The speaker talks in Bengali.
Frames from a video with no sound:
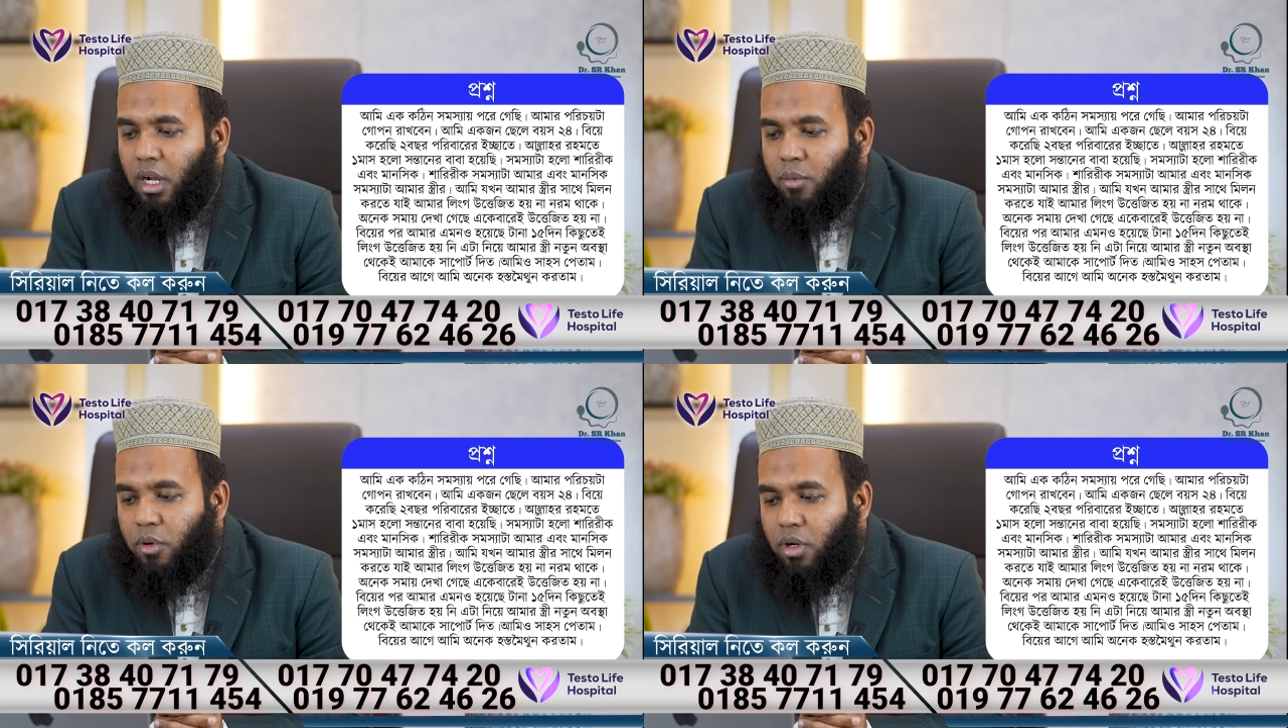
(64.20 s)

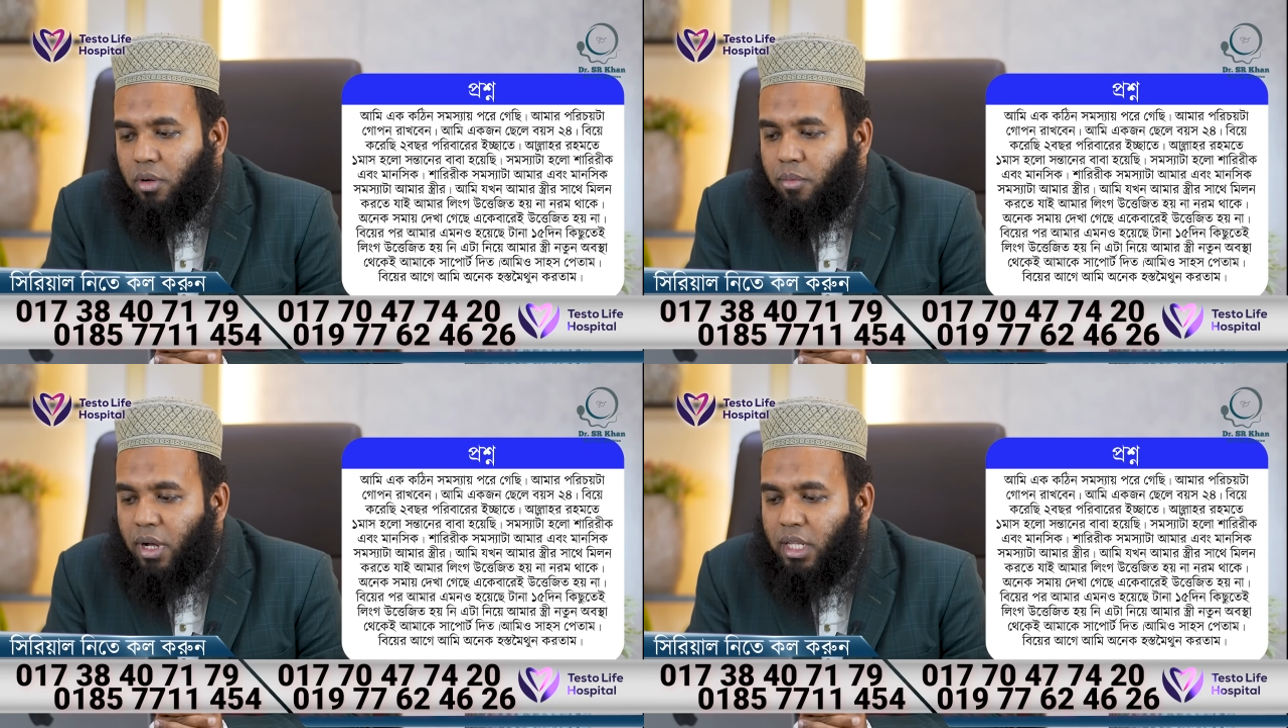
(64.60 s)
এবং
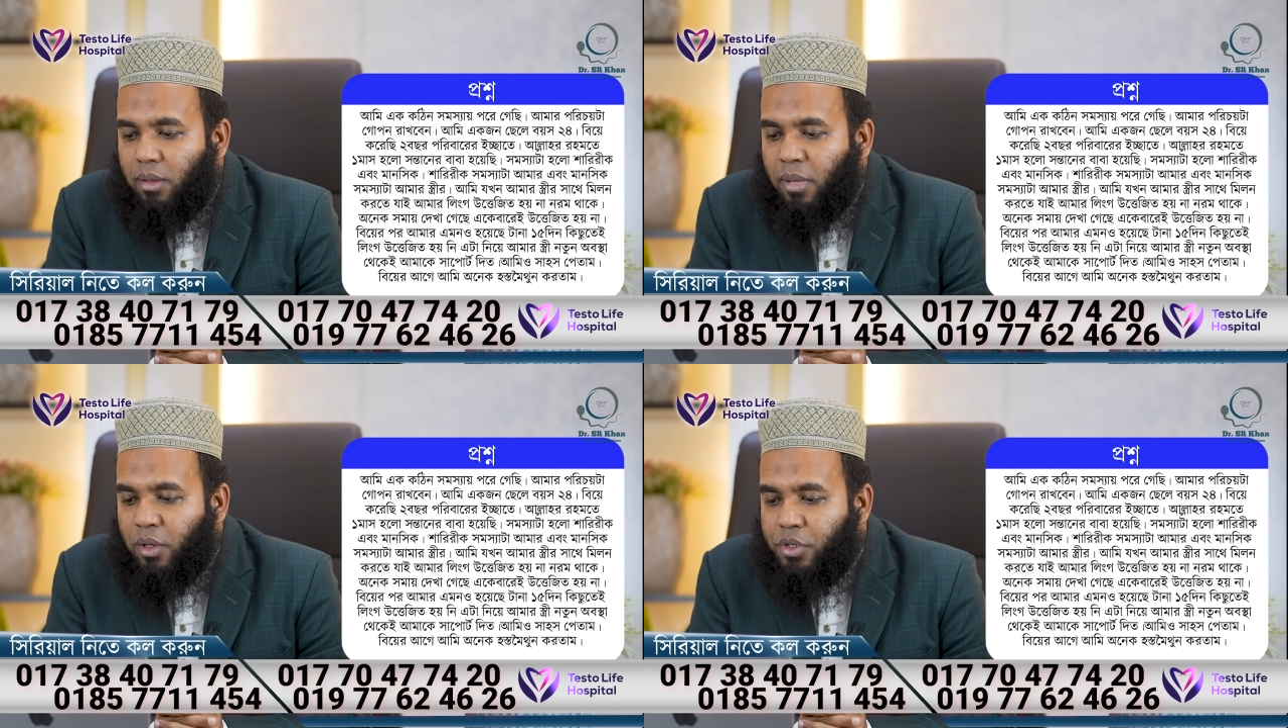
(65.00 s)
মাথা
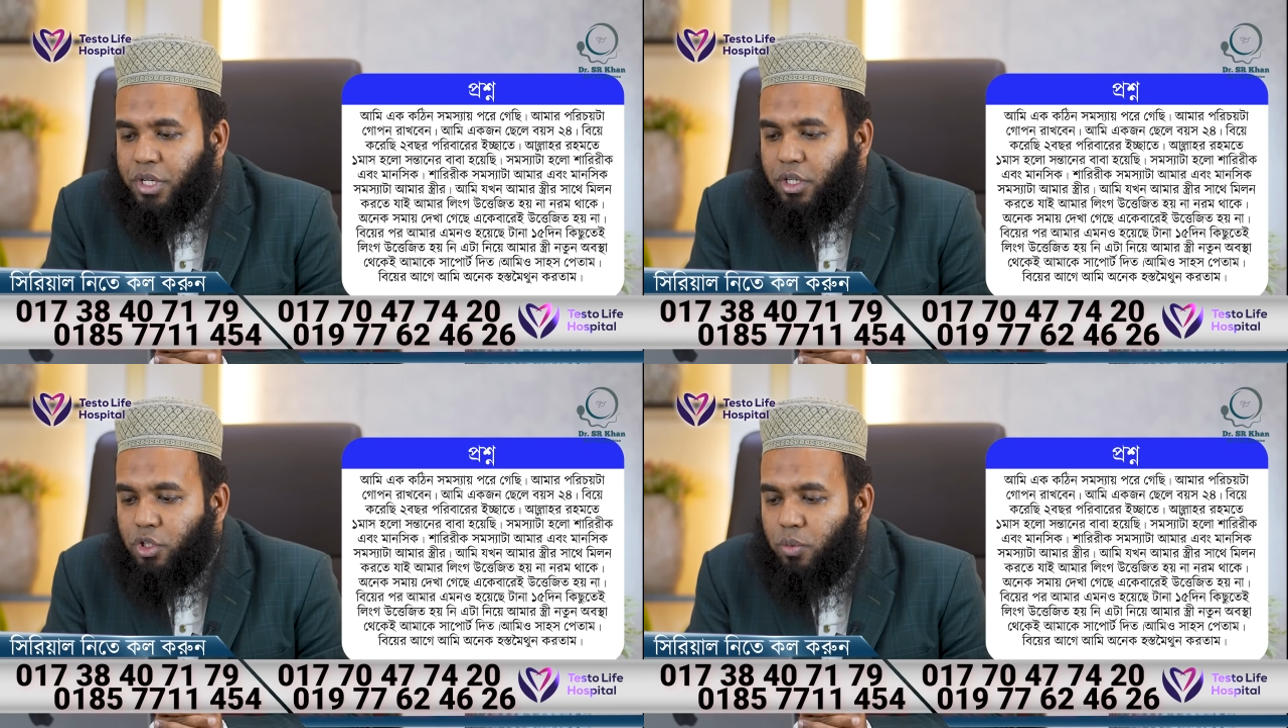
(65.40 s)

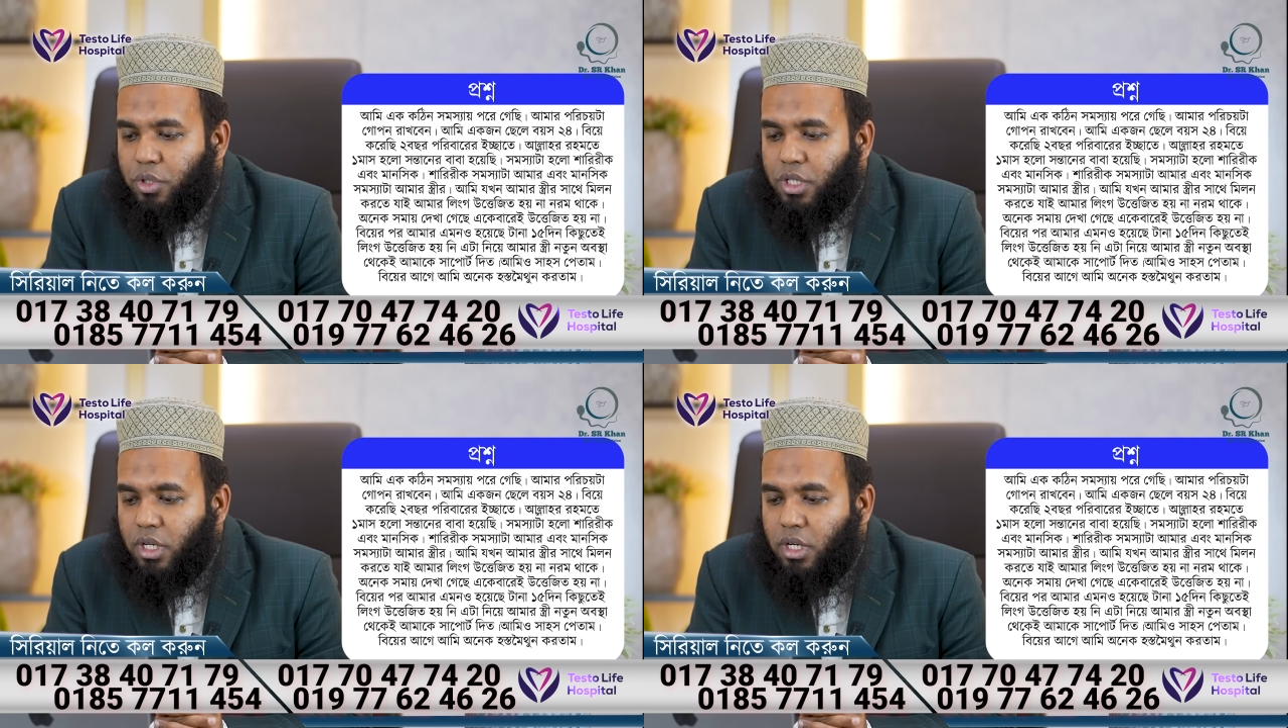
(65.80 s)
মানসিক
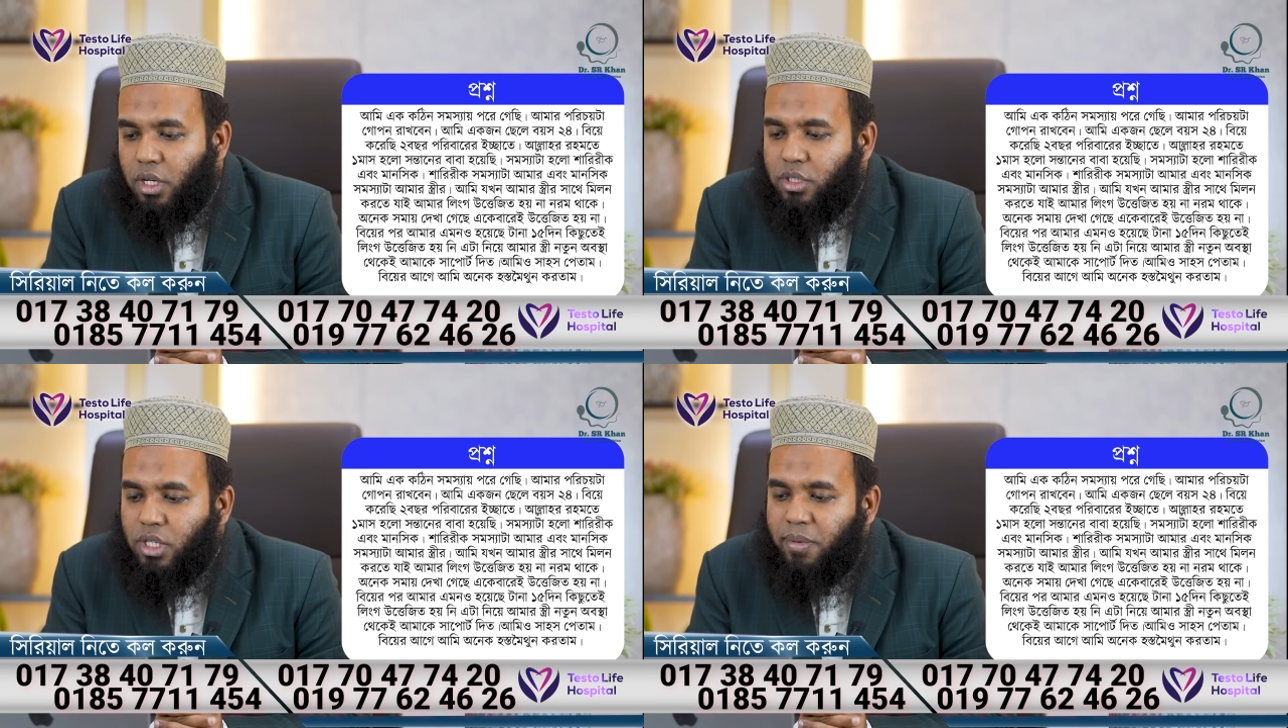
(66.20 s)
সমস্যাটা
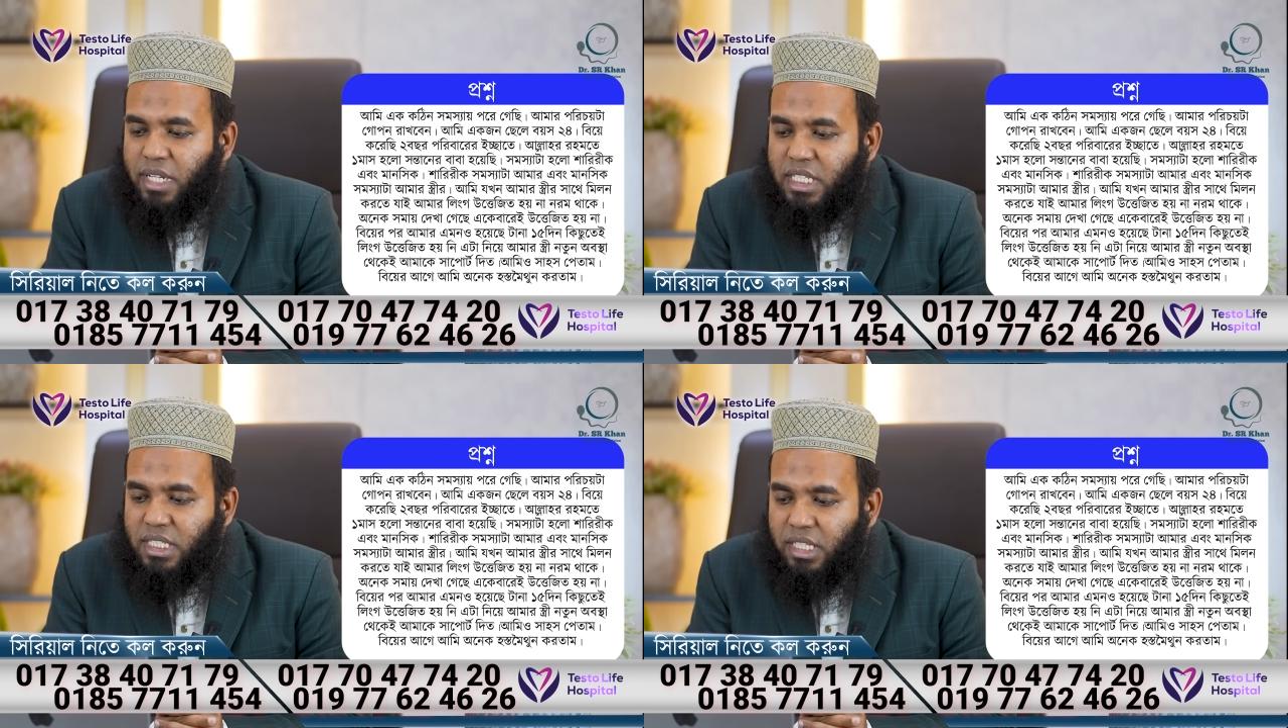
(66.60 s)
হচ্ছে আমার
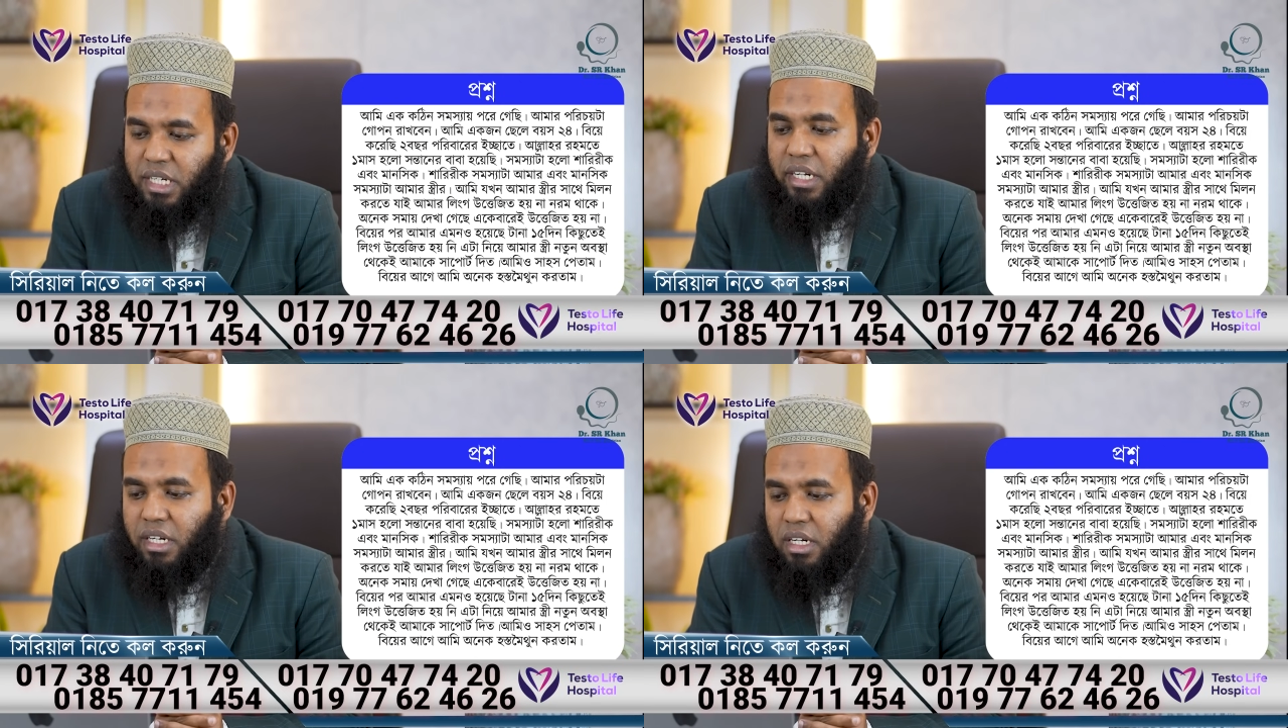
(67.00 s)

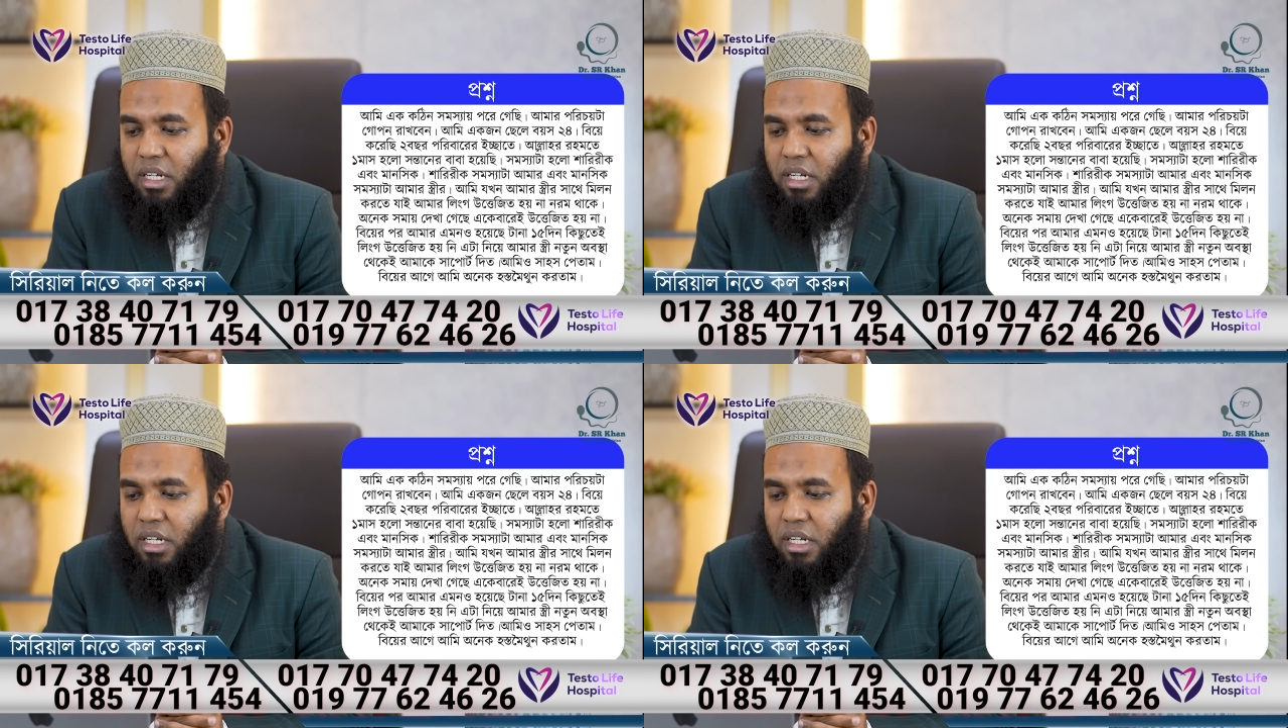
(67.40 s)
স্ত্রীর